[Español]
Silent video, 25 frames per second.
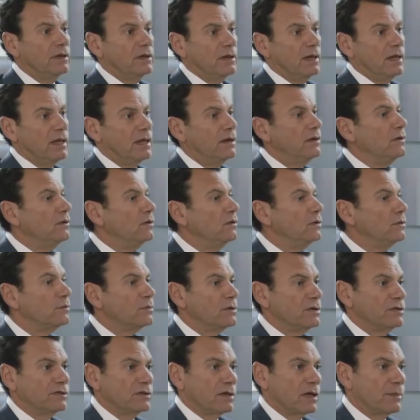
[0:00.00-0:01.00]
dijo a
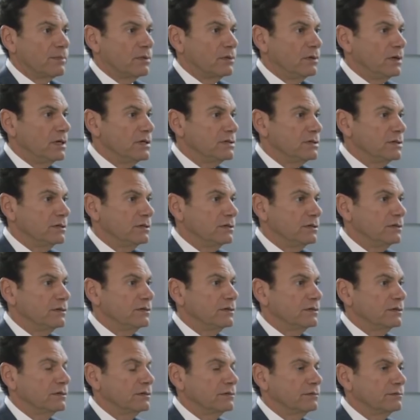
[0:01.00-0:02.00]
periodistas en una conferencia de
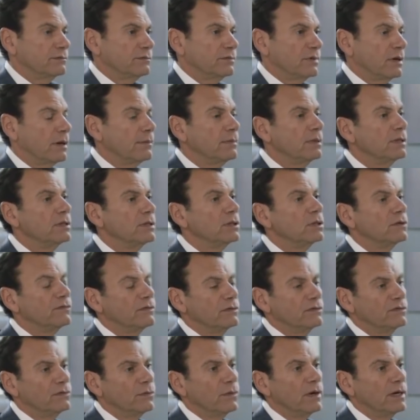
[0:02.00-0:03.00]
prensa, es el
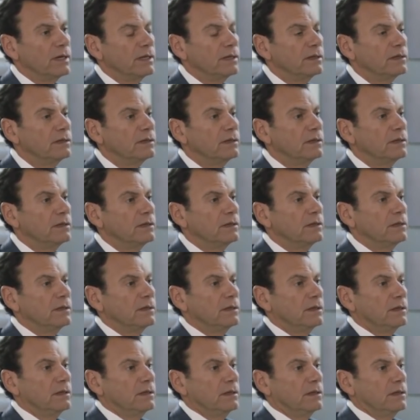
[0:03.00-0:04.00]
paciente más motivado
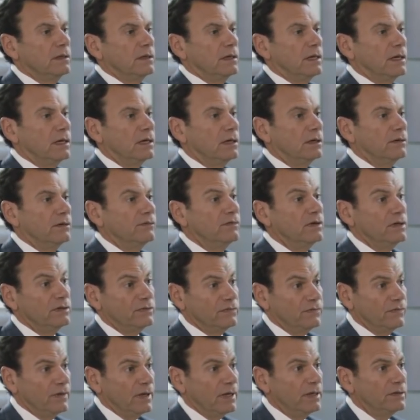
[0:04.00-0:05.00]
que he conocido.
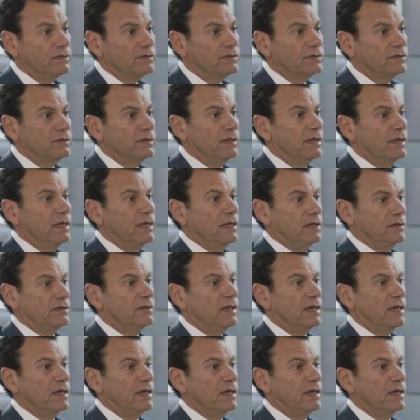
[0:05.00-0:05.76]
Se han realizado con